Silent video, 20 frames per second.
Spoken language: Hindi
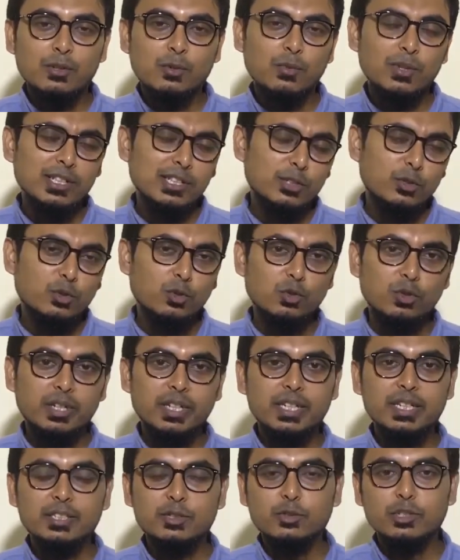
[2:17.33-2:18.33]
वेल दोनों के
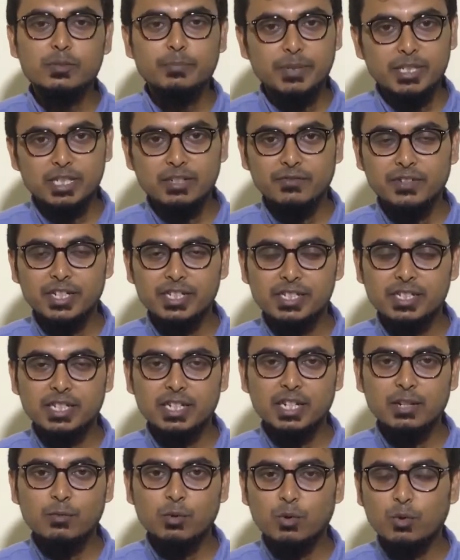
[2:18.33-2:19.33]
जो स्पेसिफिकेशन
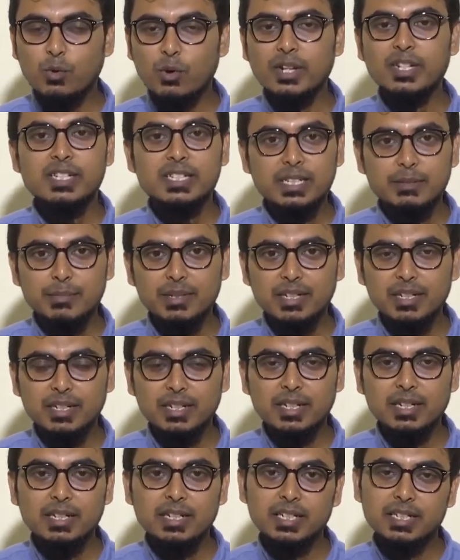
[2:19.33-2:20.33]
है वो क्वाइट सिमिलर
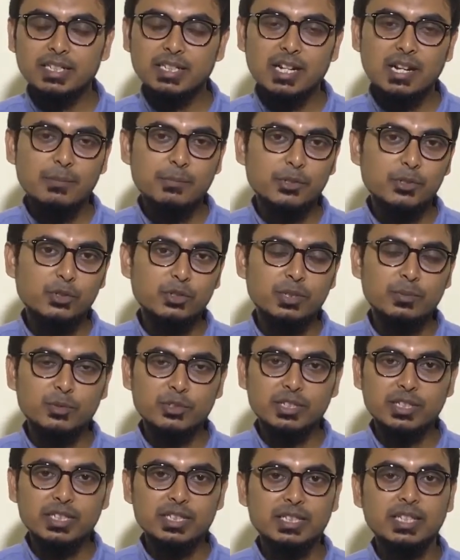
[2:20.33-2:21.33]
है लेकिन यहाँ पर चूंकि मुझे
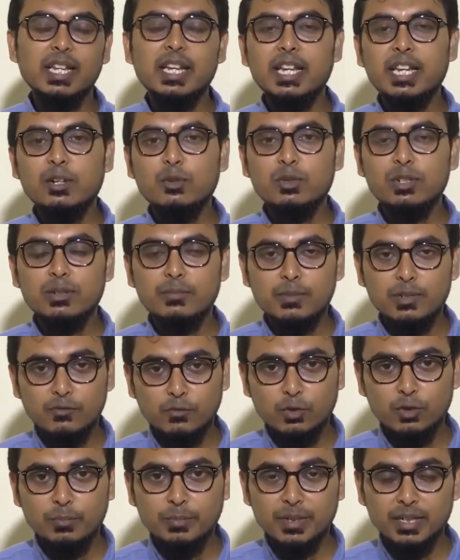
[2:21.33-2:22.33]
किसी एक को नंबर
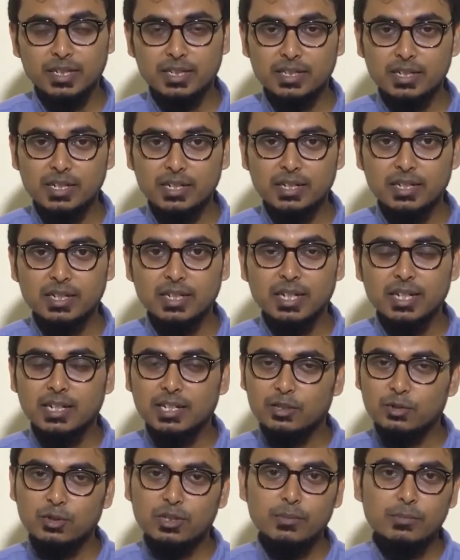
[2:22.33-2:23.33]
फोर पे रखना है
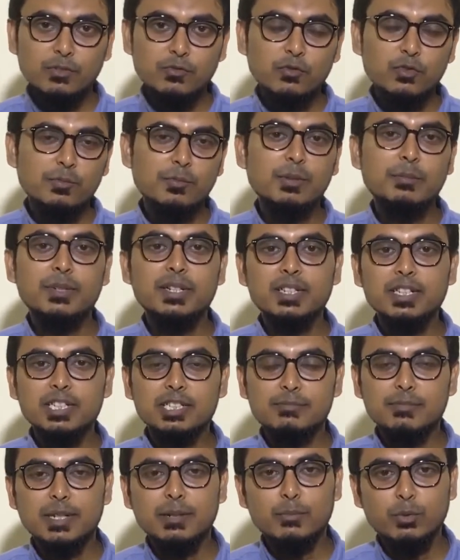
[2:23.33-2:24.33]
तो नंबर फोर में मेरी लिस्ट
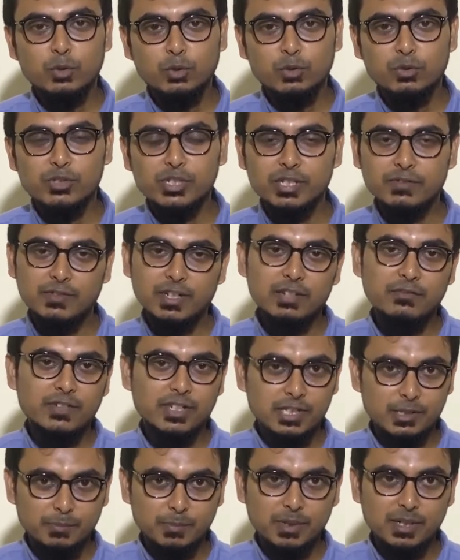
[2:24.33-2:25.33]
में है मोटो जी फाइव
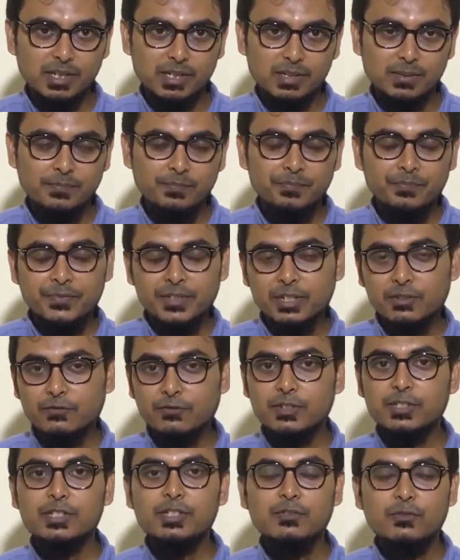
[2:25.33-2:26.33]
एस प्लस
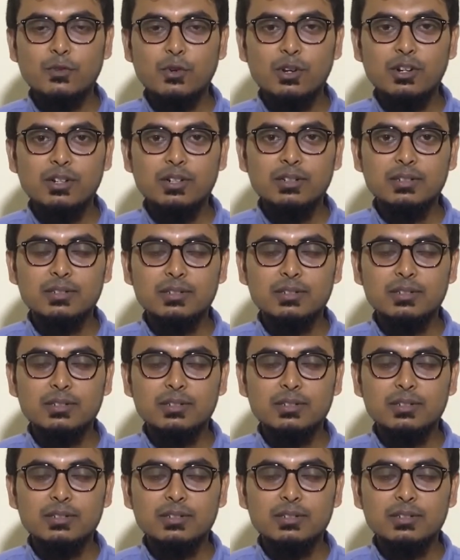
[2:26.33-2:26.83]
फर्स्ट ऑफ ऑल